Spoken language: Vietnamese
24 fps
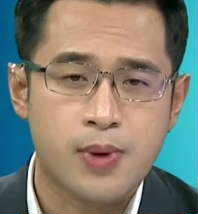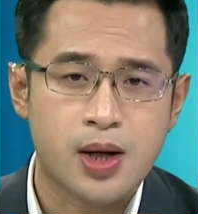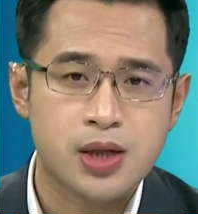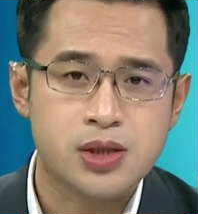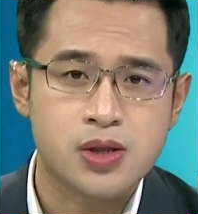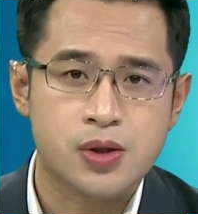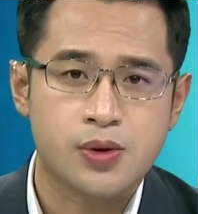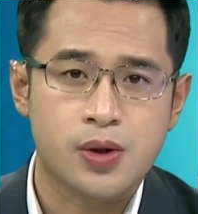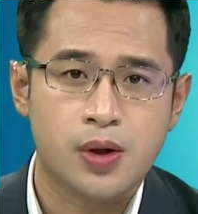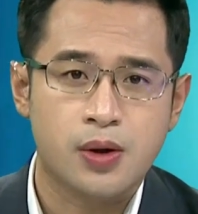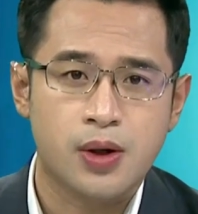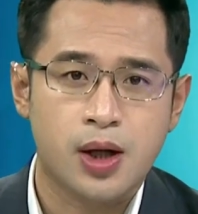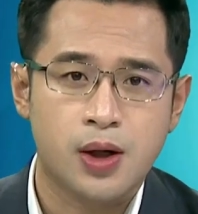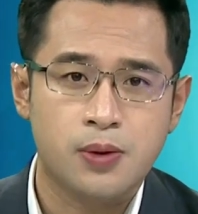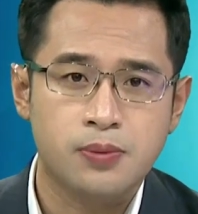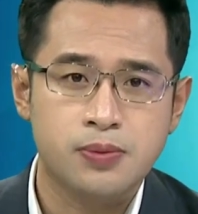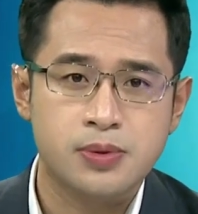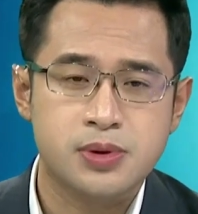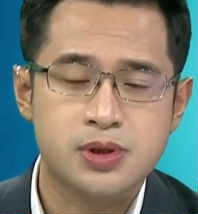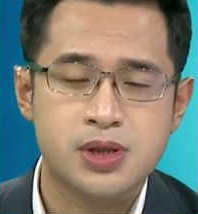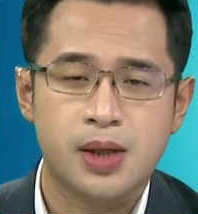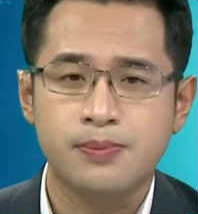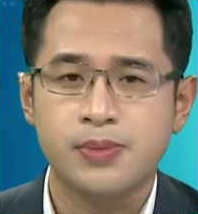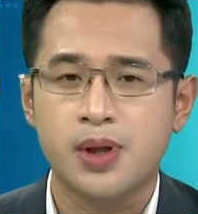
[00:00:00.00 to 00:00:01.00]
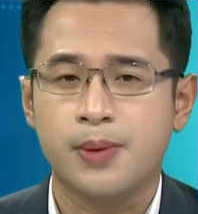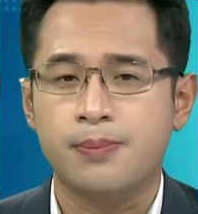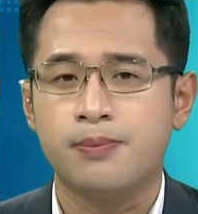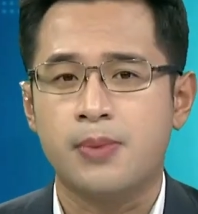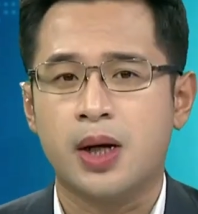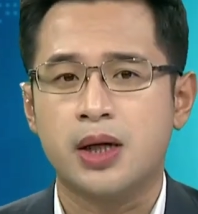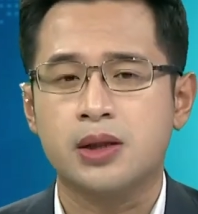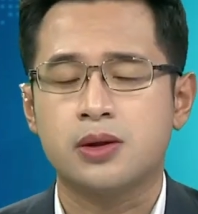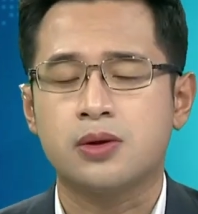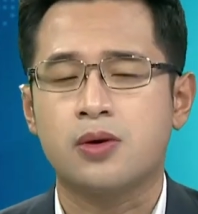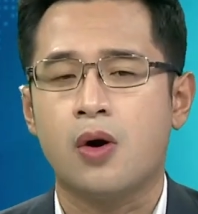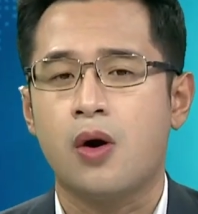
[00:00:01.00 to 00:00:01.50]
đồng bằng sông Cửu Long xâm nhập
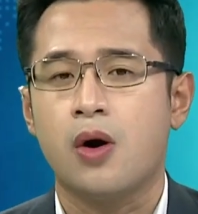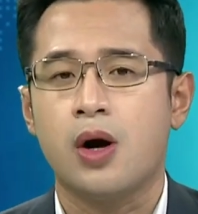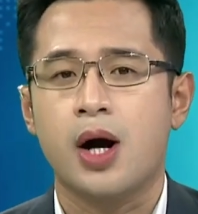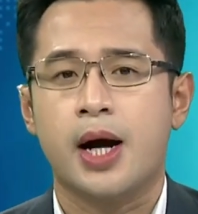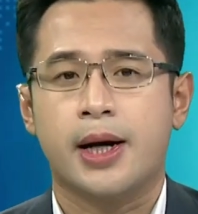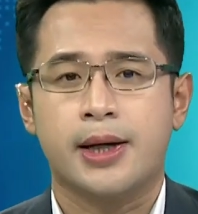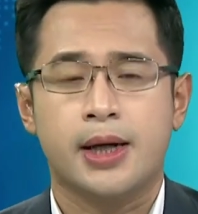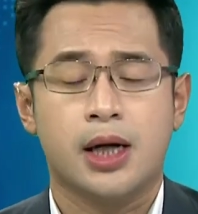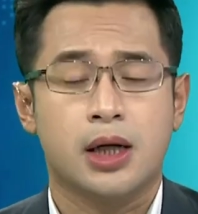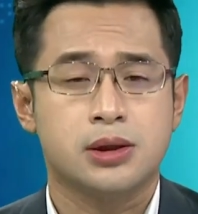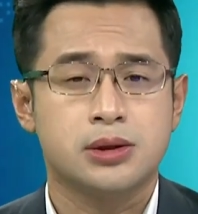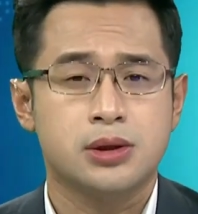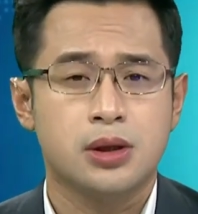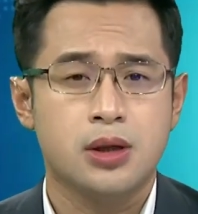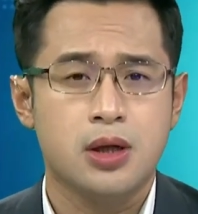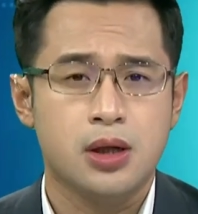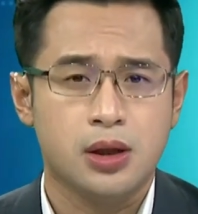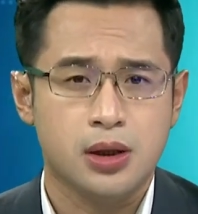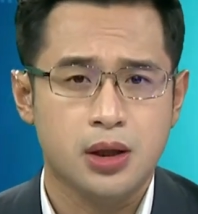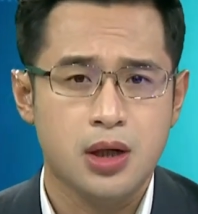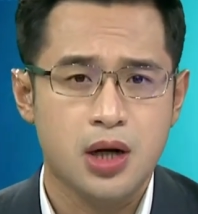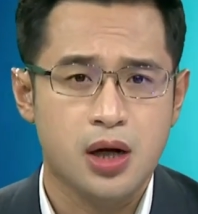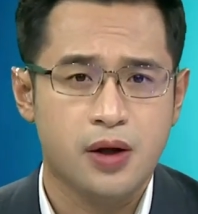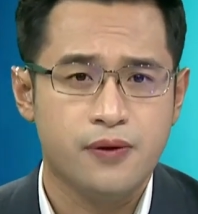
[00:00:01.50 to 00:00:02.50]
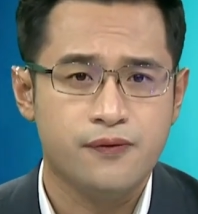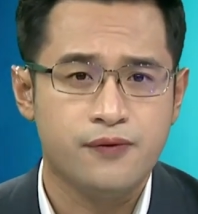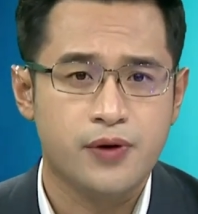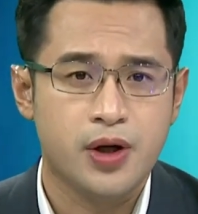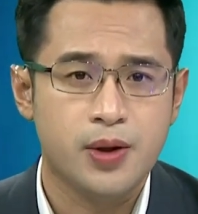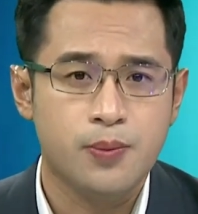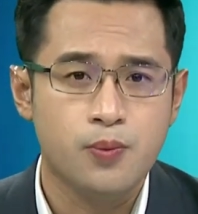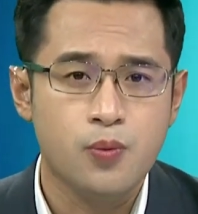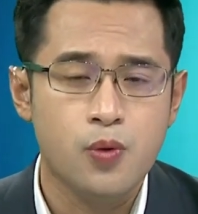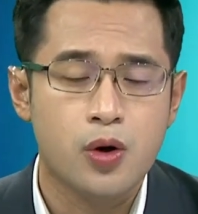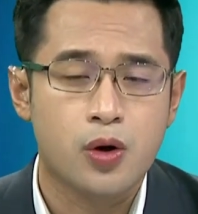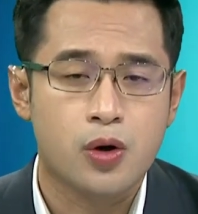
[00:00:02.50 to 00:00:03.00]
mặn có khả năng tương đương
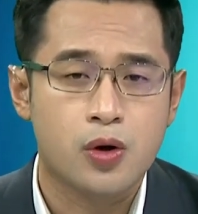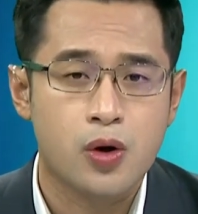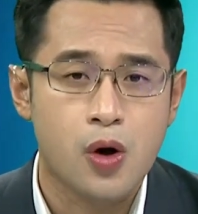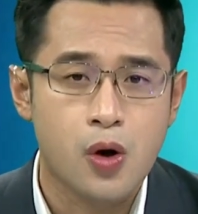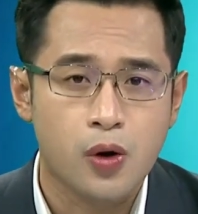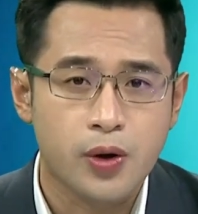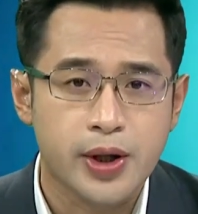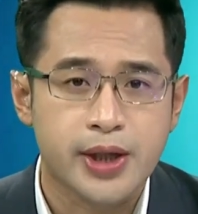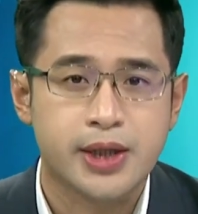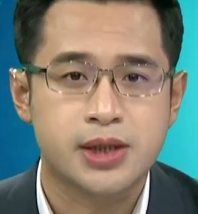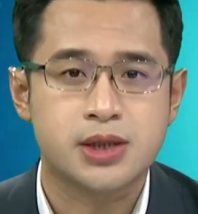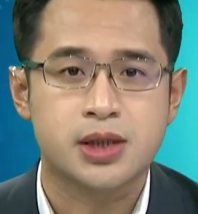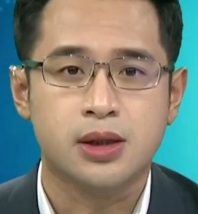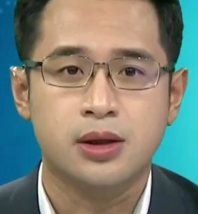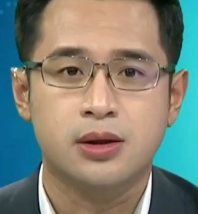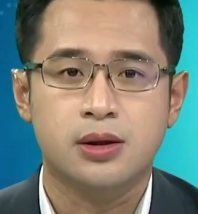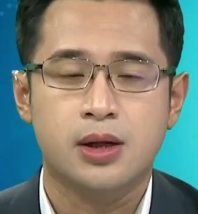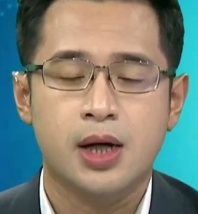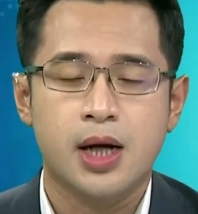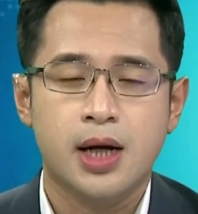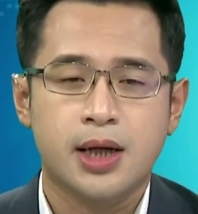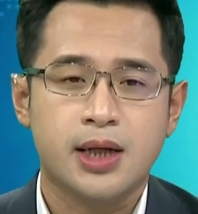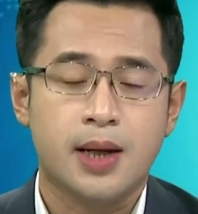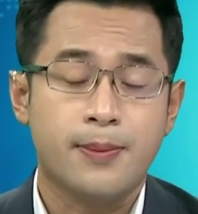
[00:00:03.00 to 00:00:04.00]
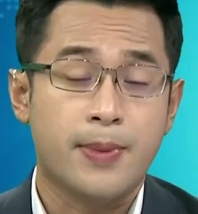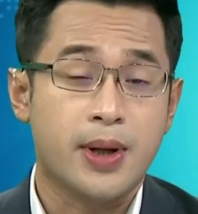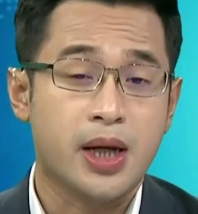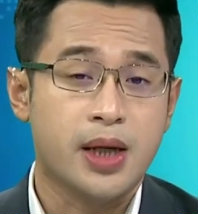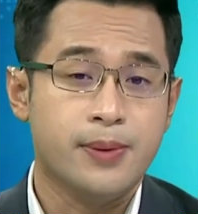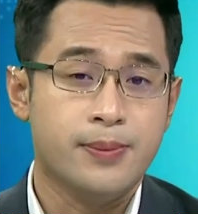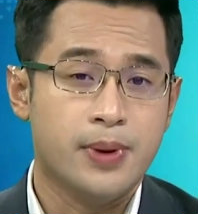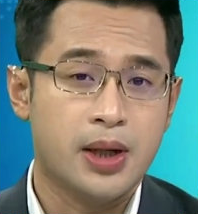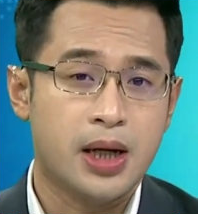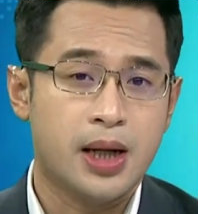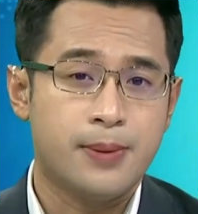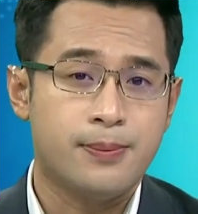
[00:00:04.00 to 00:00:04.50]
với mùa khô lịch sử năm
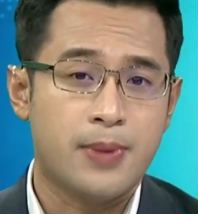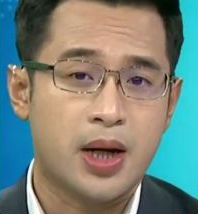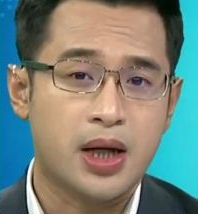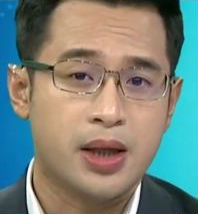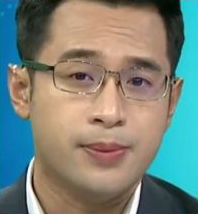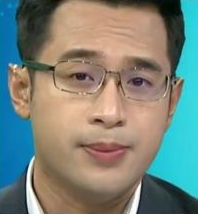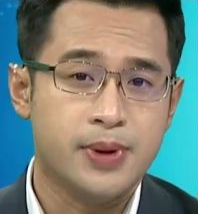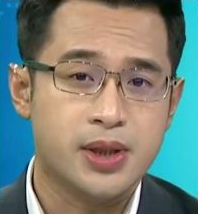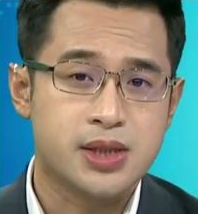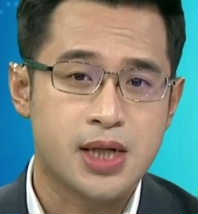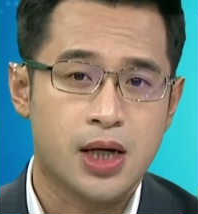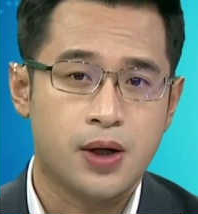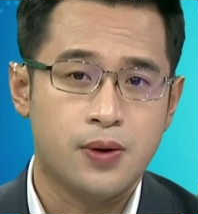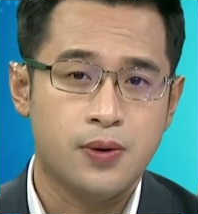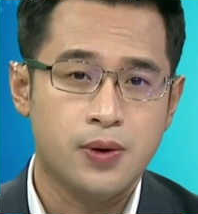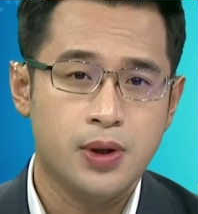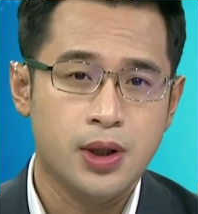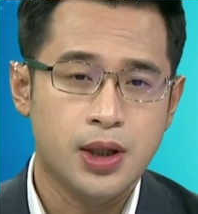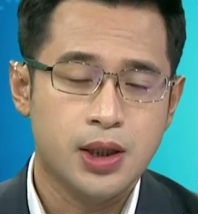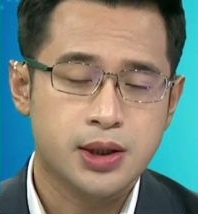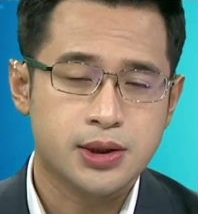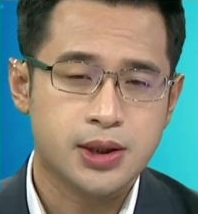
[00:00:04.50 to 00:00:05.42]
2015-2016.